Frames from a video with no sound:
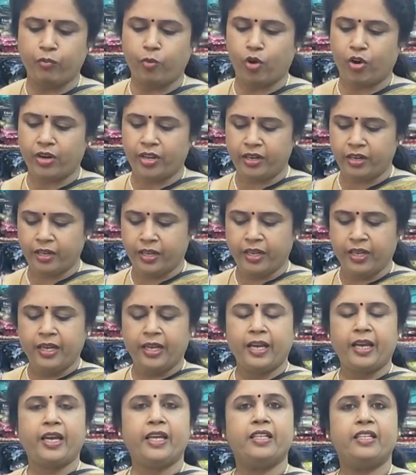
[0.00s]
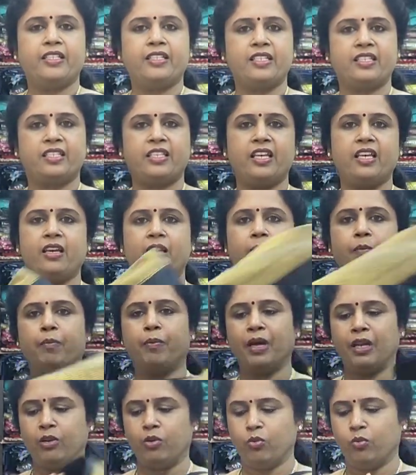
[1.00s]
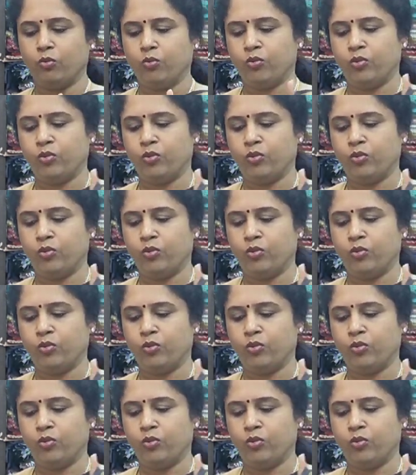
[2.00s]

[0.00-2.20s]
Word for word: பார்டர் அண்ட் திஸ் இஸ் தி பல்லு